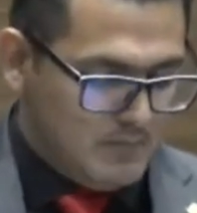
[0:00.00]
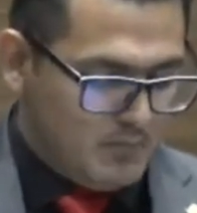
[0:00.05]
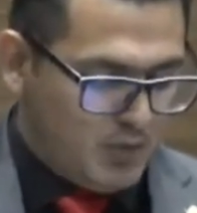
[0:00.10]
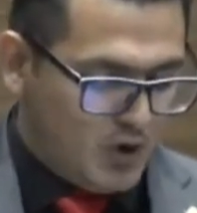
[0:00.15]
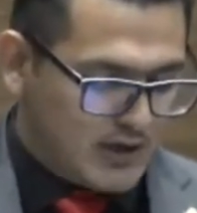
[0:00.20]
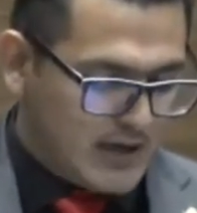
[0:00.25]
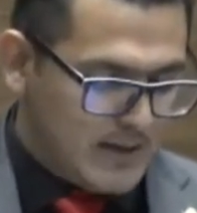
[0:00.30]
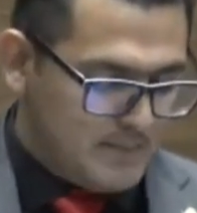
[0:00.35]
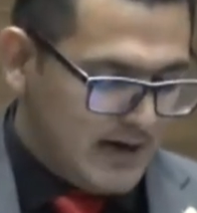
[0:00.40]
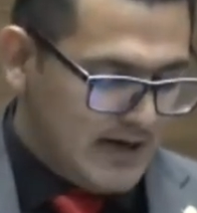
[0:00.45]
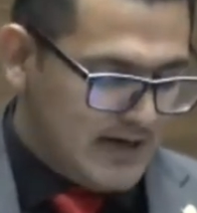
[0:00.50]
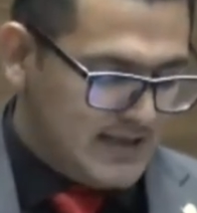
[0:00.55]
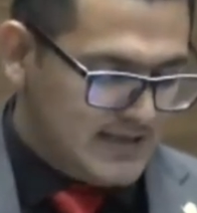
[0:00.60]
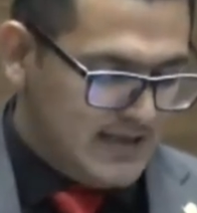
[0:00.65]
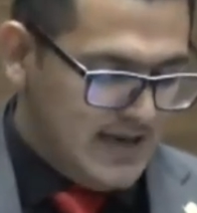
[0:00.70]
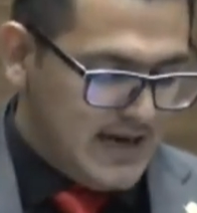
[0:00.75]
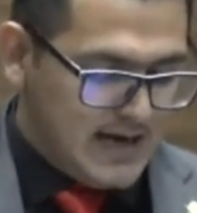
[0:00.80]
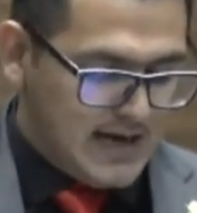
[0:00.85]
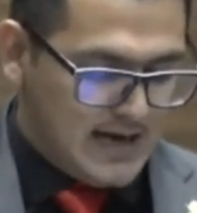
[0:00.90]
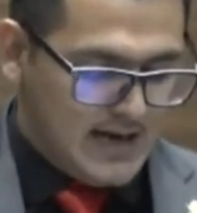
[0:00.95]
Porque
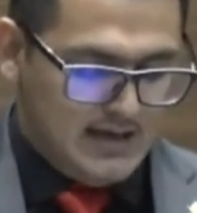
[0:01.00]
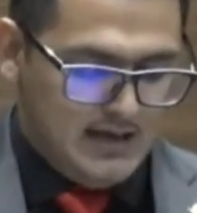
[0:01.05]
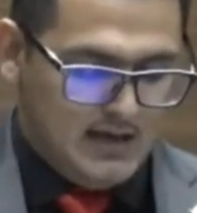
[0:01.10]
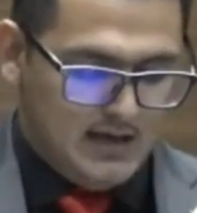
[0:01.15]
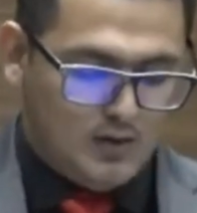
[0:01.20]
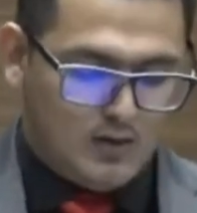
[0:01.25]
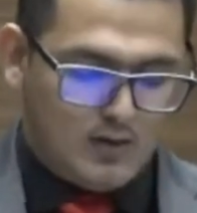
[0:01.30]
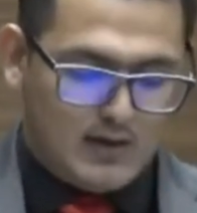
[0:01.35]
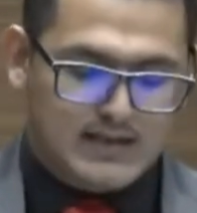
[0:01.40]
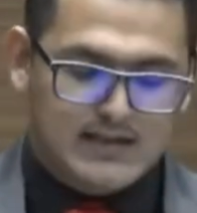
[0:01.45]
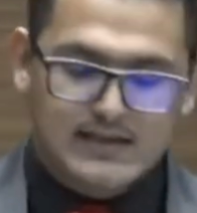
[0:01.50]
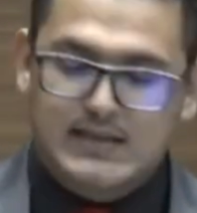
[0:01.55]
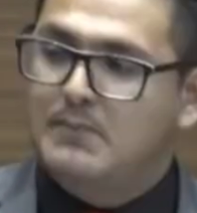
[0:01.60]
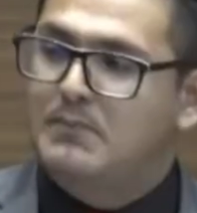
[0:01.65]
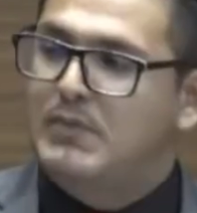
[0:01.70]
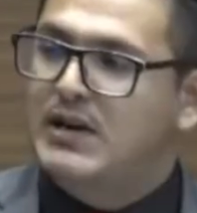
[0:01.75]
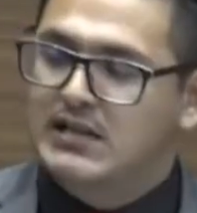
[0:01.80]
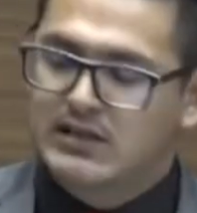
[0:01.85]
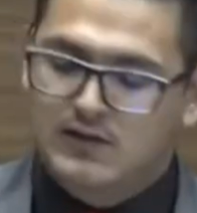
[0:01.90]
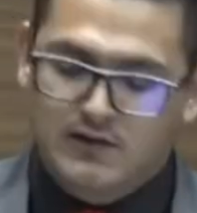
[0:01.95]
pareciera, y es lo que
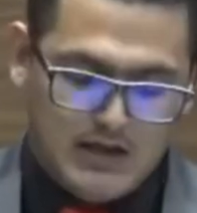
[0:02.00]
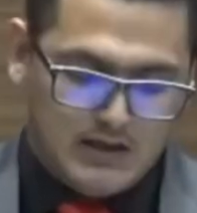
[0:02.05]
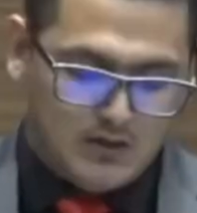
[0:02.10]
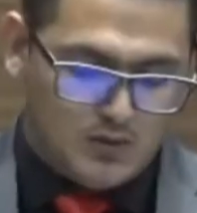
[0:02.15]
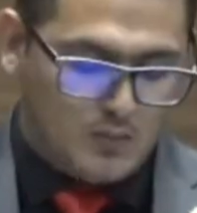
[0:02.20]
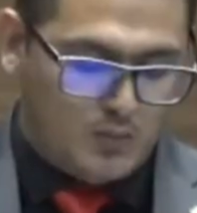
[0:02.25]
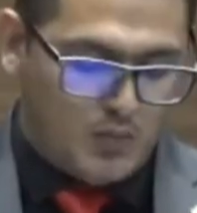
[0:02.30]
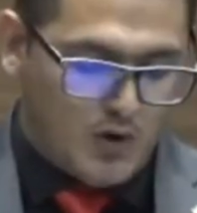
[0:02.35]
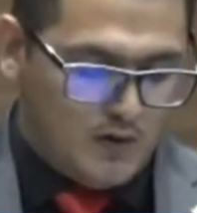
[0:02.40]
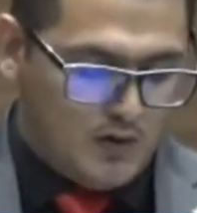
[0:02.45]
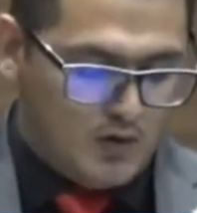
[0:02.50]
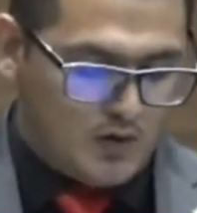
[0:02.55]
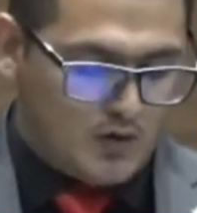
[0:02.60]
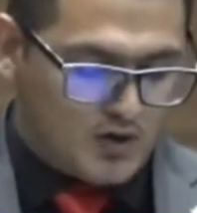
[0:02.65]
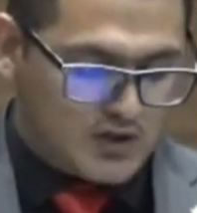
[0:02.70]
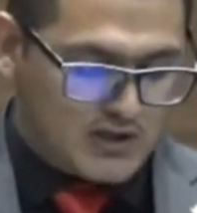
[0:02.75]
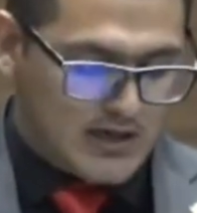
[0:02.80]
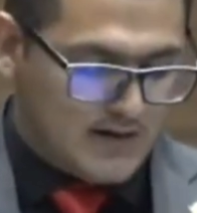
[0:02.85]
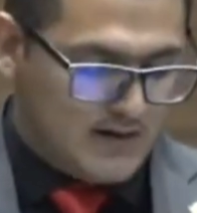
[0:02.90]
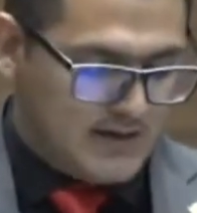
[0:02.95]
está percibiendo el pueblo
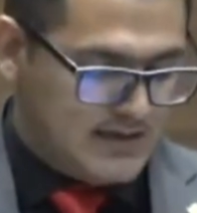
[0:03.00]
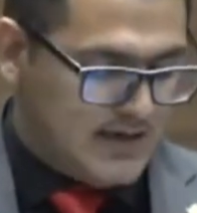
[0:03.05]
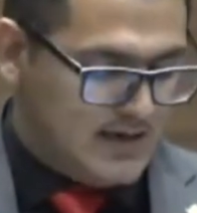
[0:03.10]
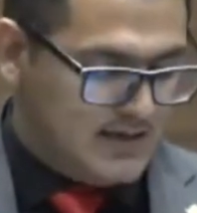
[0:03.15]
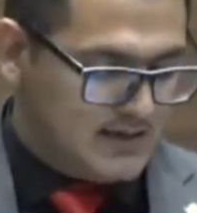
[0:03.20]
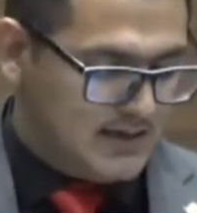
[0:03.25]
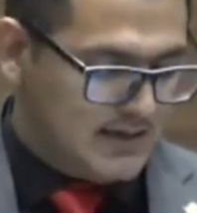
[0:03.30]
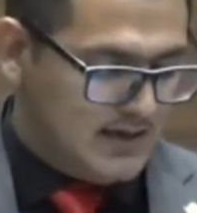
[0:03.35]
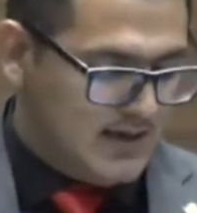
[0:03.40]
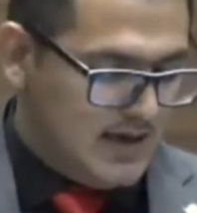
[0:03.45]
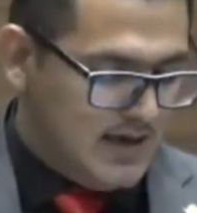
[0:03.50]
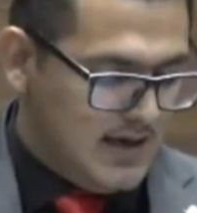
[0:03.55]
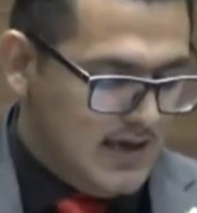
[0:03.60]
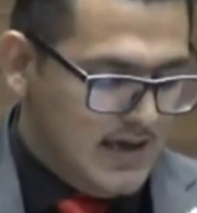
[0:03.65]
costarricense,